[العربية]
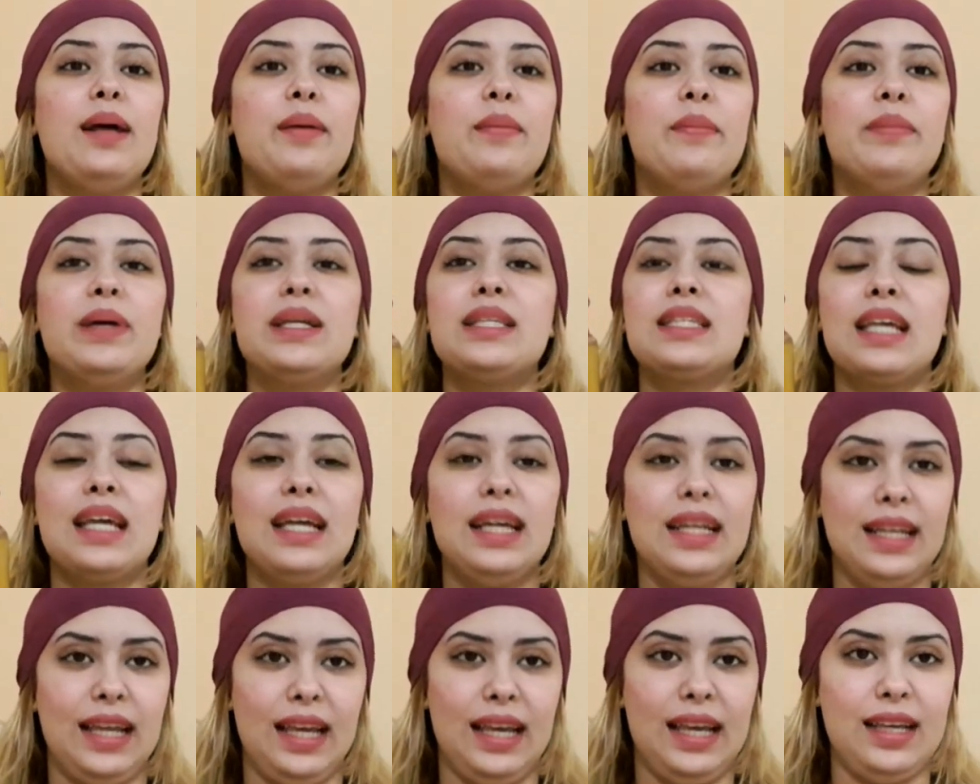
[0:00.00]
ما
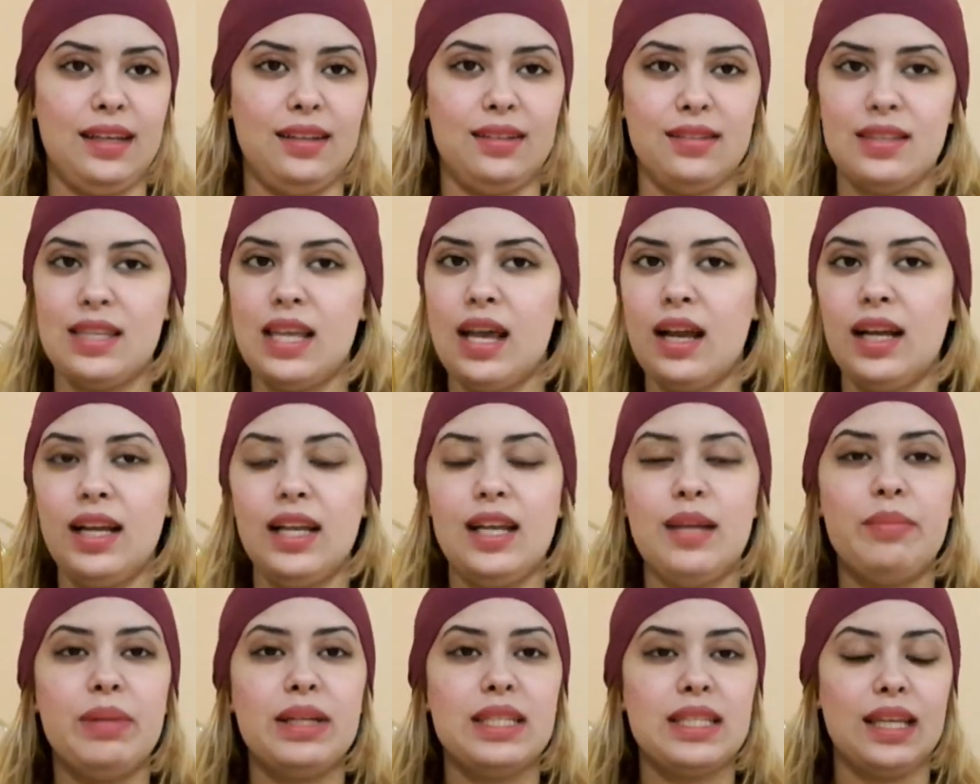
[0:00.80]
تقنعي
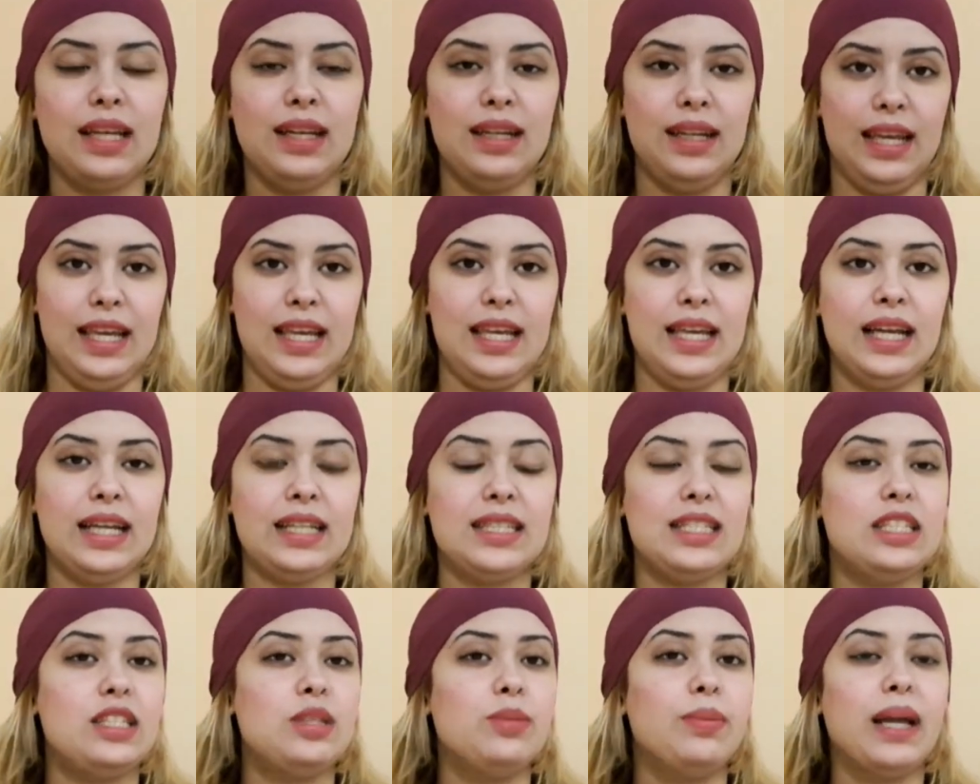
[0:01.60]
تاكلي ما تقنعي يا
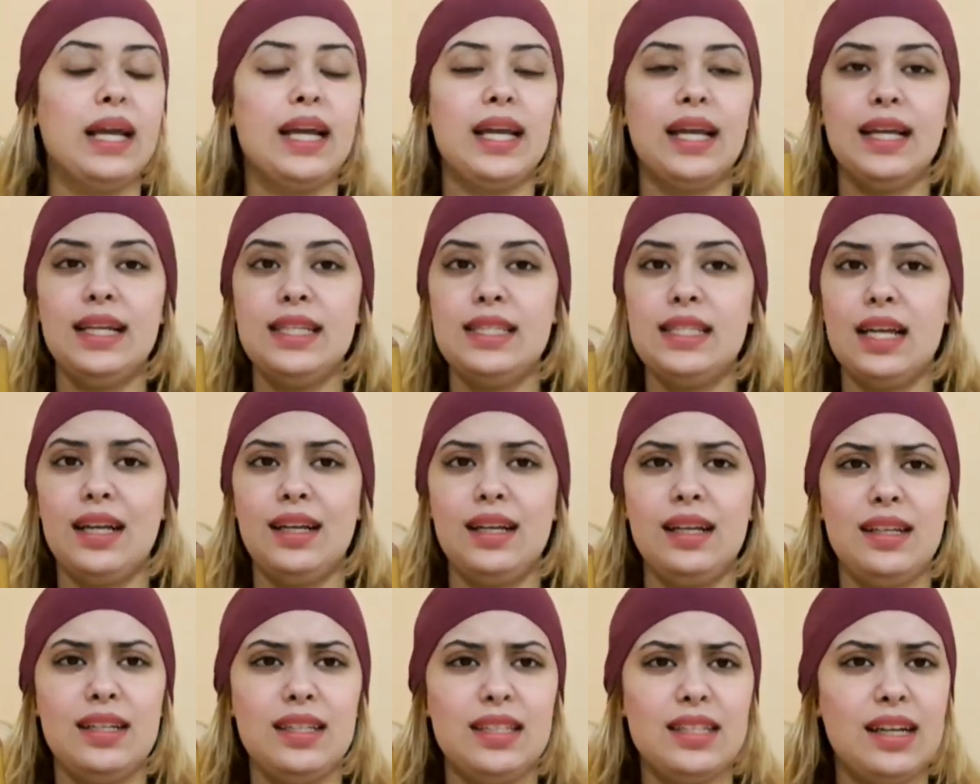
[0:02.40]
اختي تبقاي غير
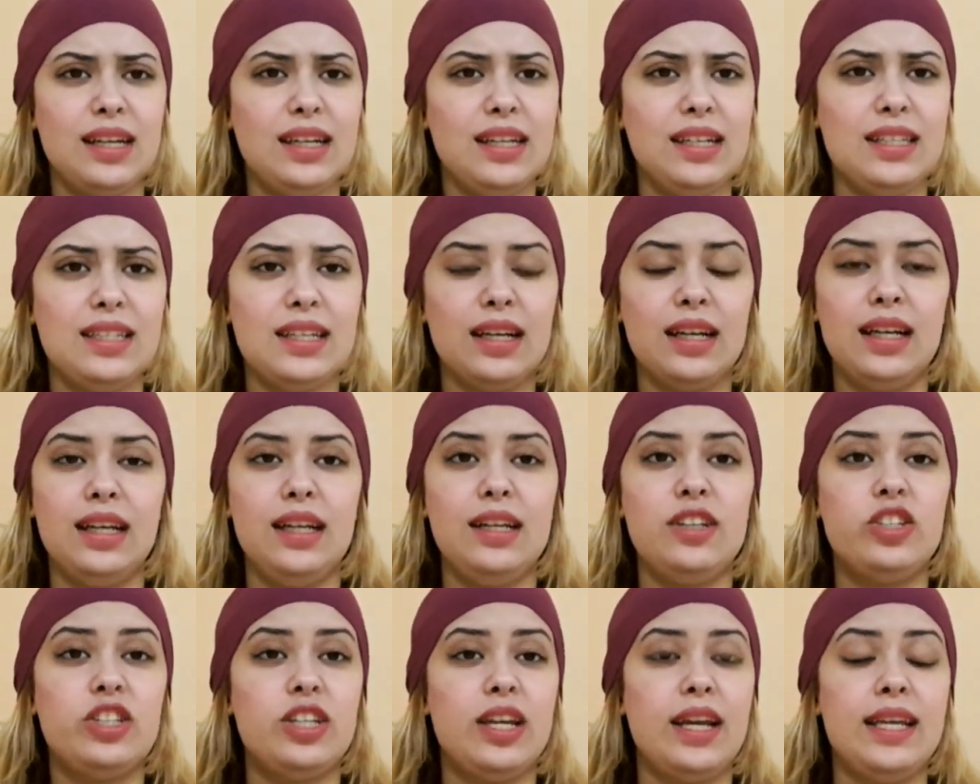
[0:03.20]
تاكلي تاكلي تاكلي
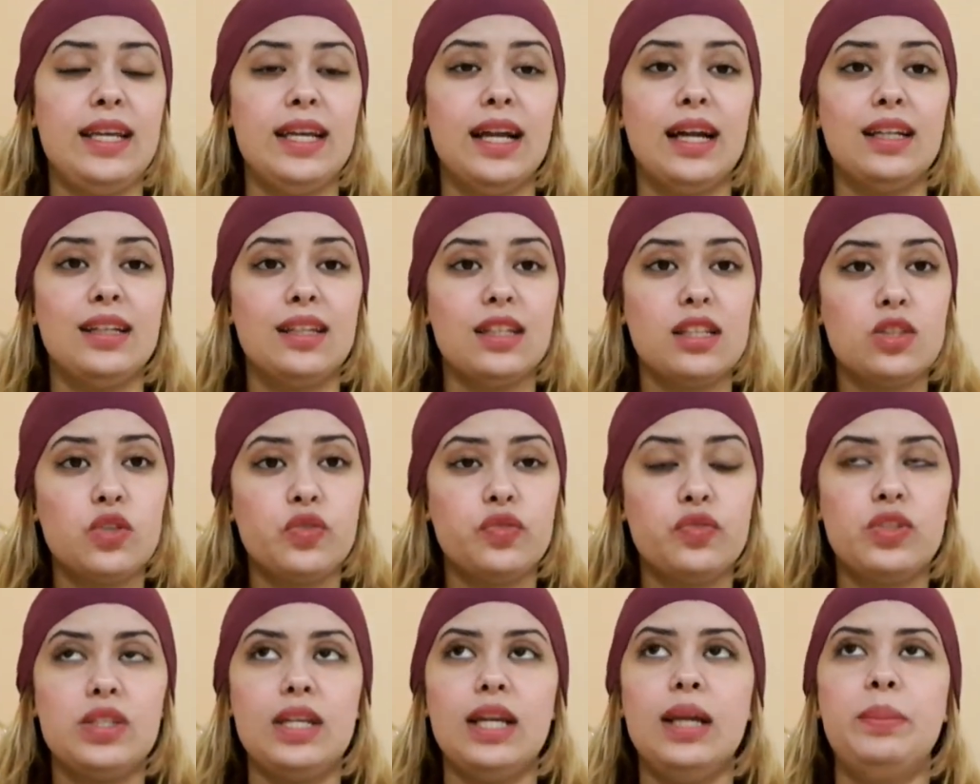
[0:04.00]
الشهيه غادا
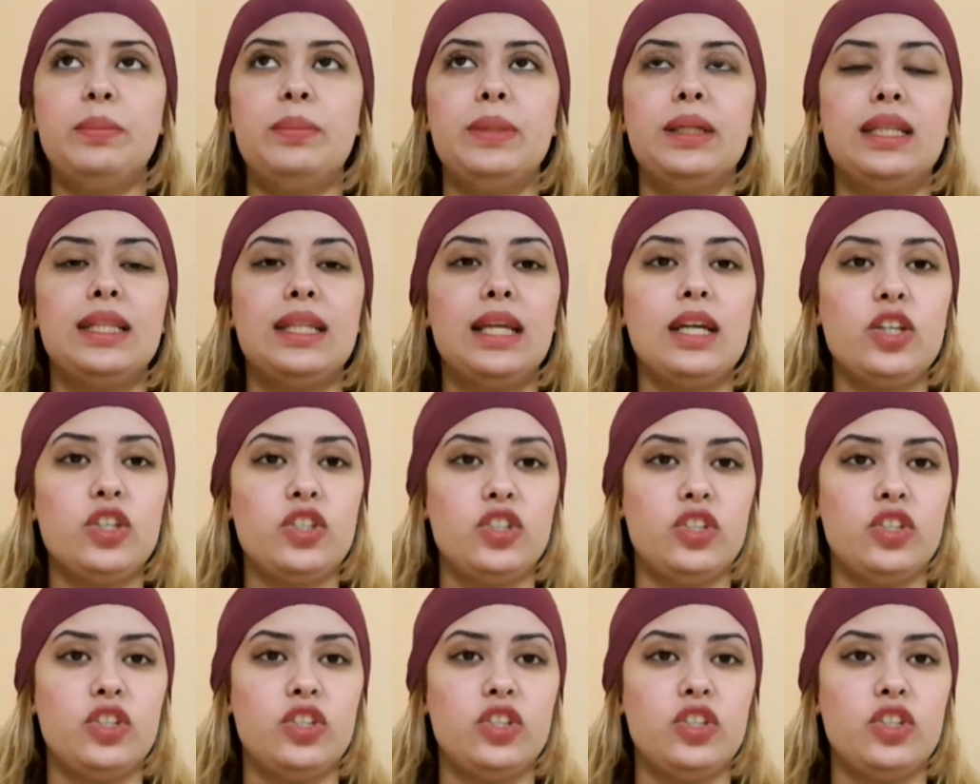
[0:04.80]
تفتح من داك